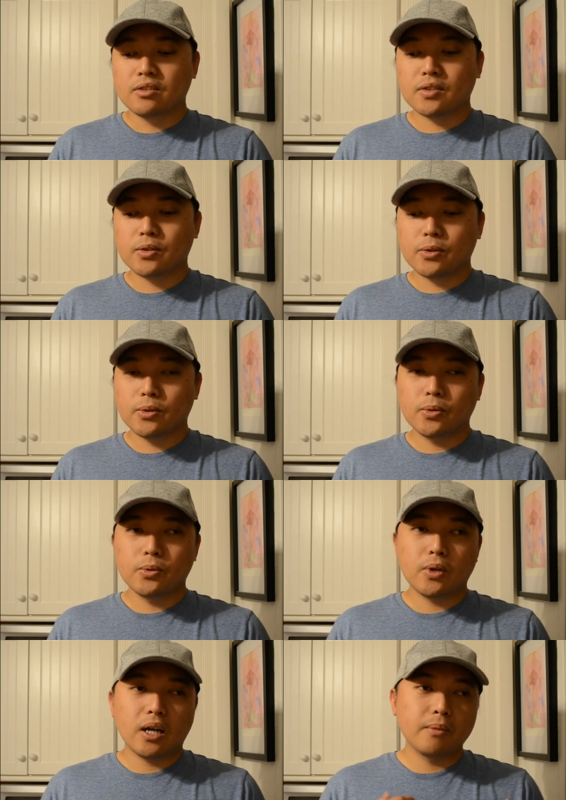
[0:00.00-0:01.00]

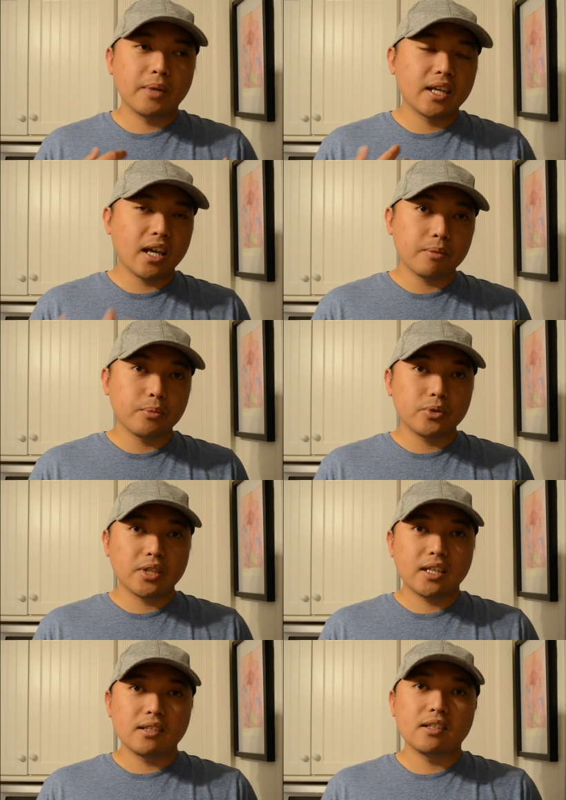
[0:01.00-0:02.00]
So, ang mangyayari po
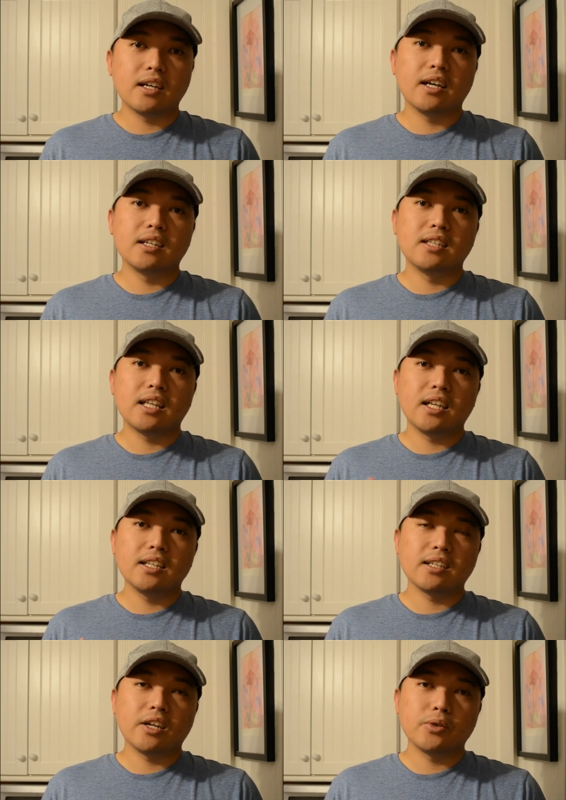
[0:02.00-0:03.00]
dyan ay
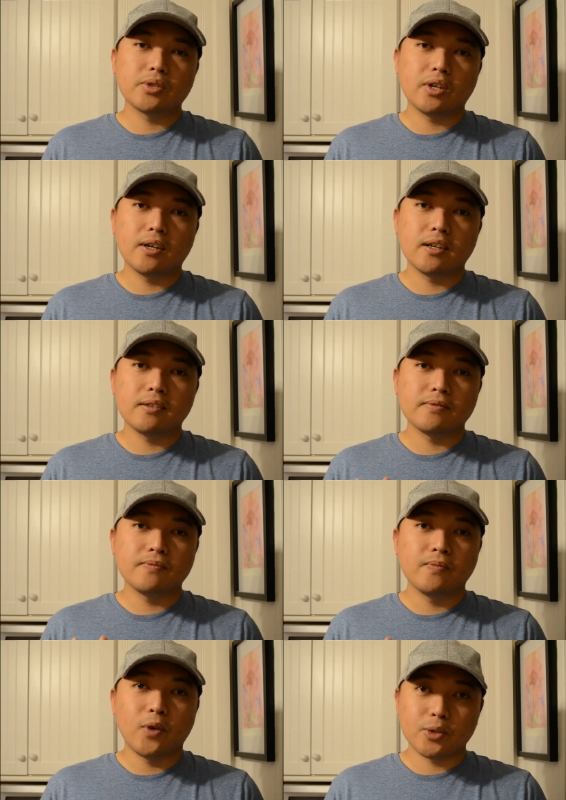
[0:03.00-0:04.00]
dadalhin kayo sa
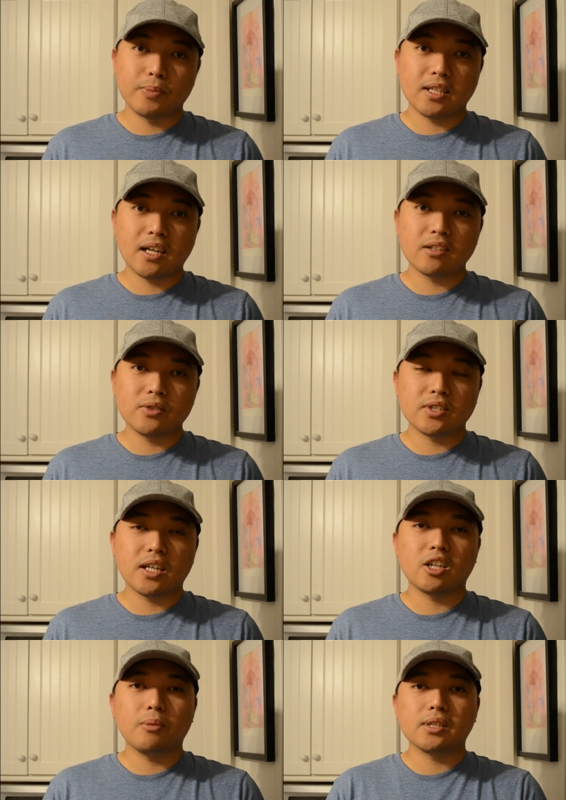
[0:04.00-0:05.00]
hospital kung
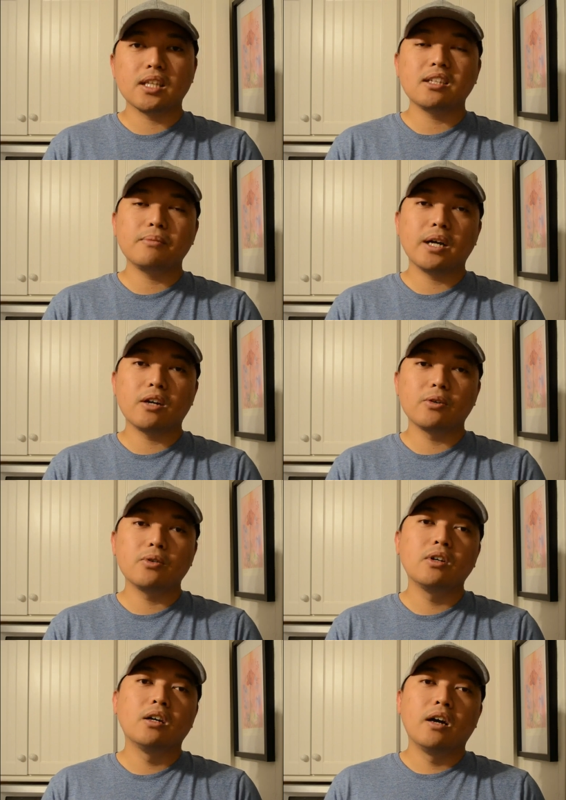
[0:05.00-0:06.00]
saan kayo
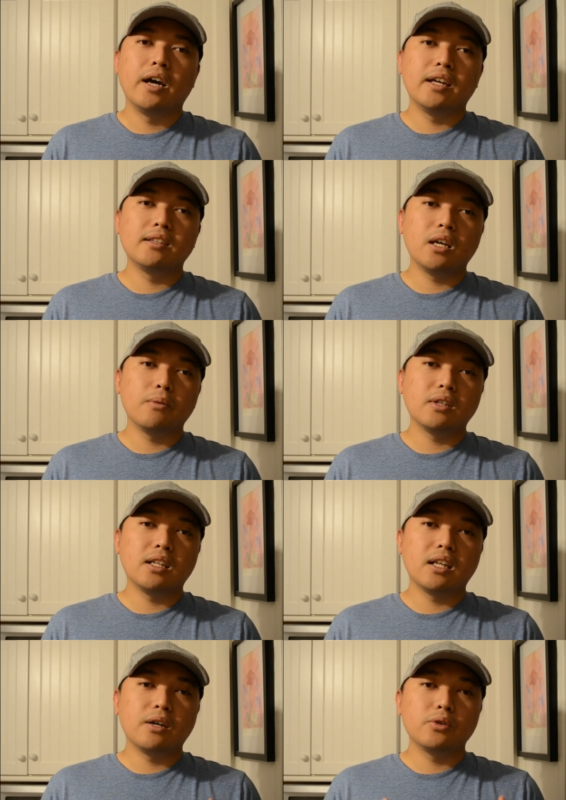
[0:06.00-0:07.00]
magtatrabaho and they will
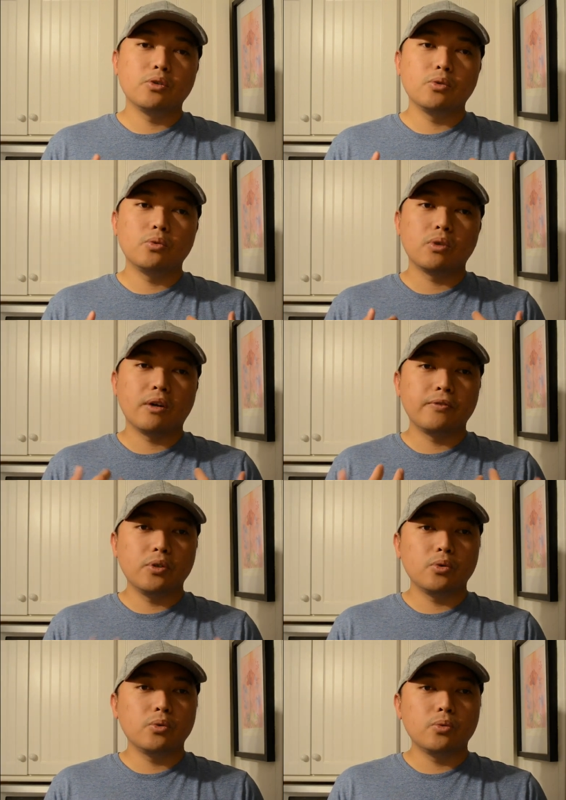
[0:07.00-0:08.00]
allow you a
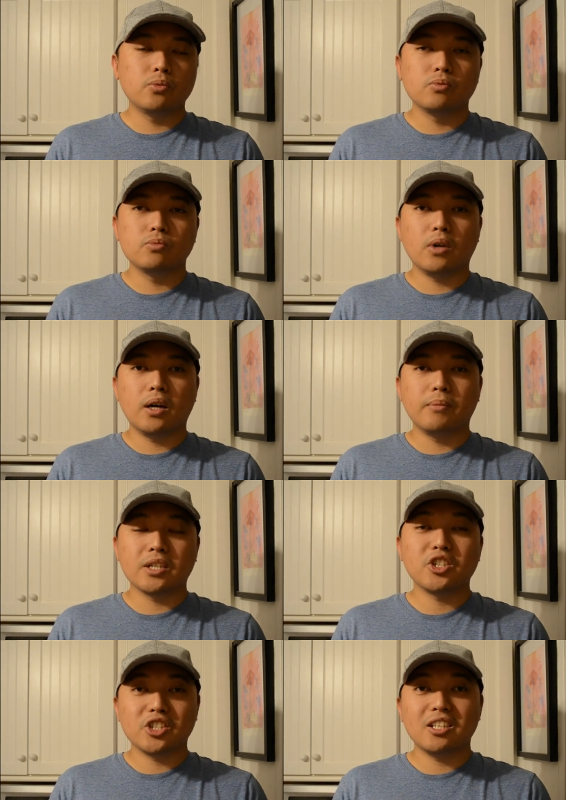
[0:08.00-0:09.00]
few, um,
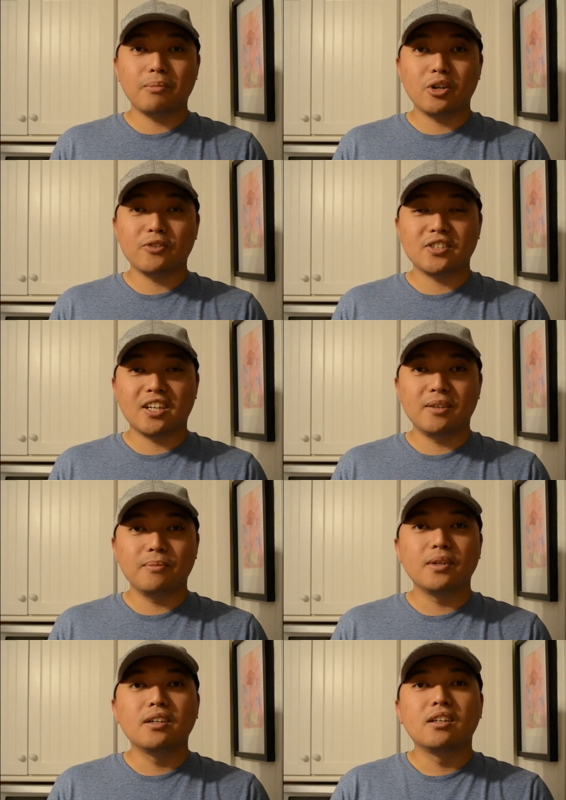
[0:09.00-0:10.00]
a certain amount of
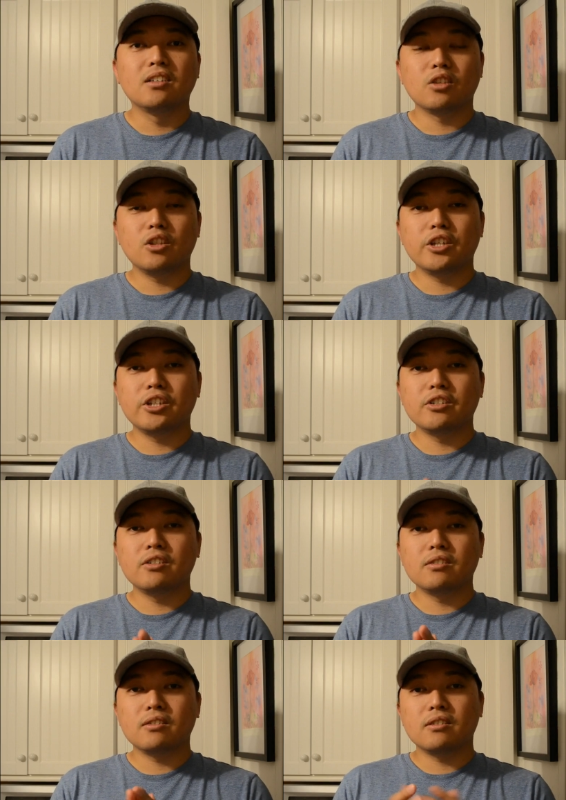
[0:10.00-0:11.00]
time to
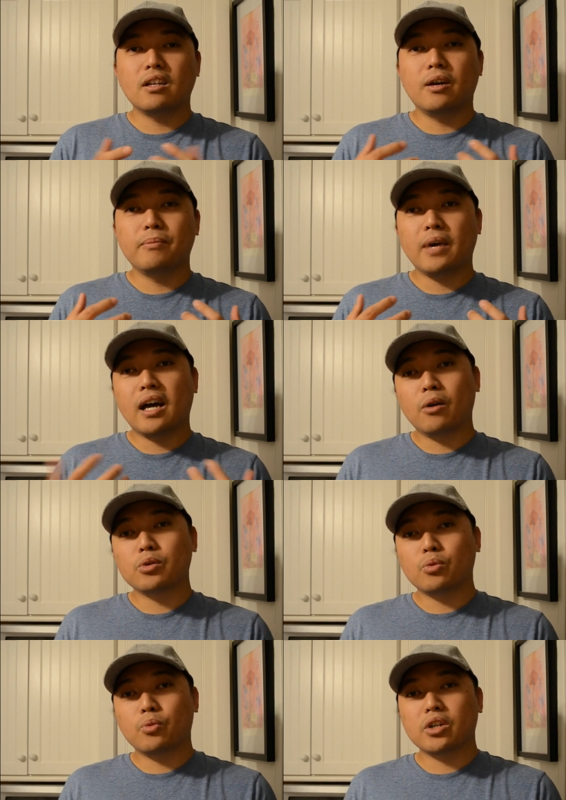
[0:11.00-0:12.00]
learn um,
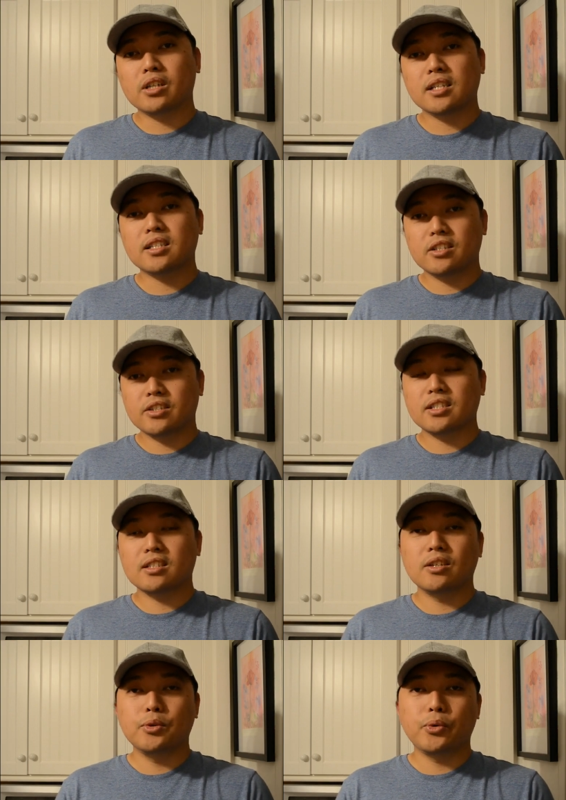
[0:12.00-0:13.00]
how to work as a nurse
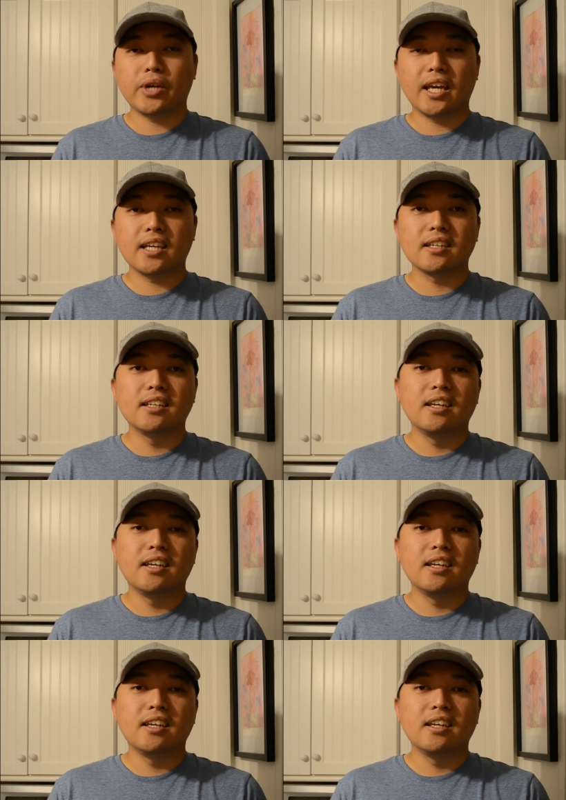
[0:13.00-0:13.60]
in the UK.